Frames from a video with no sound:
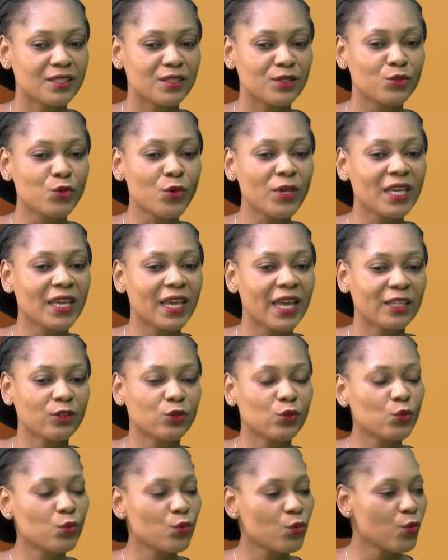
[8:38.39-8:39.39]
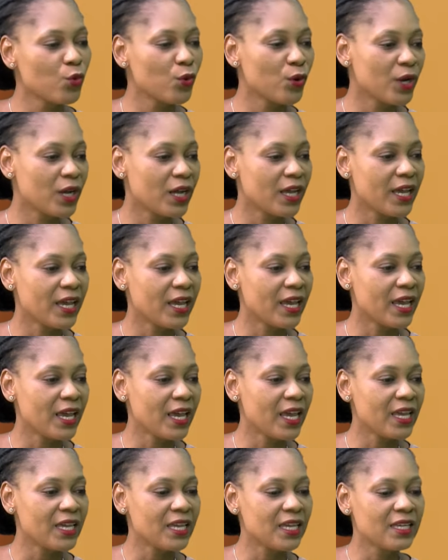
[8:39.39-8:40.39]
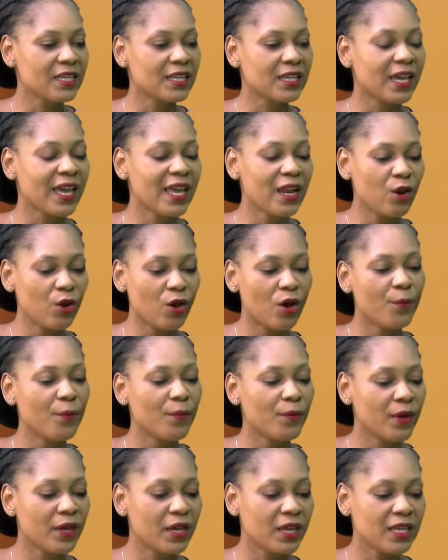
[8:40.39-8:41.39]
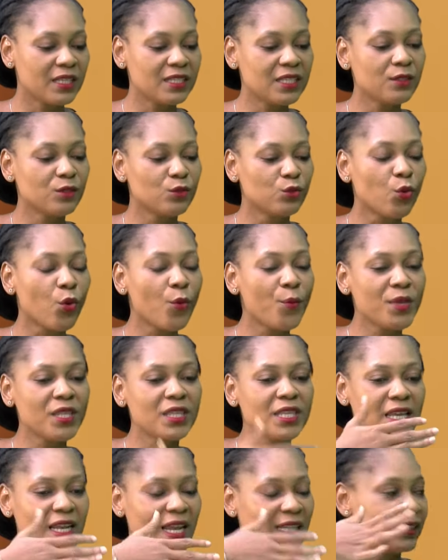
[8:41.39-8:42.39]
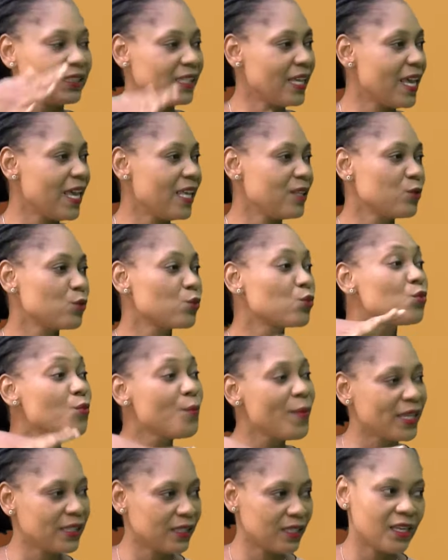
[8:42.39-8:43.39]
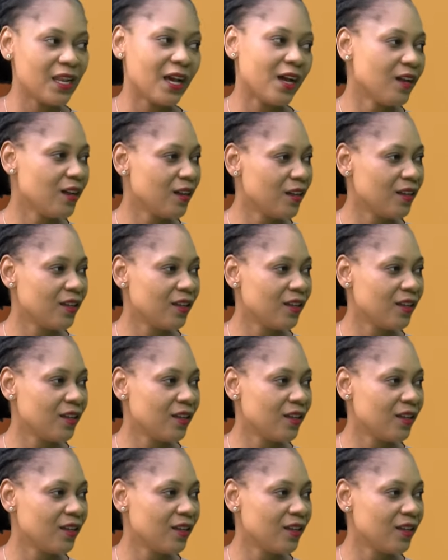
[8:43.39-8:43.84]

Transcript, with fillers: Dieu crée tout et il crée l'homme et dit dominez la terre, mm. soumettez-la. Mm.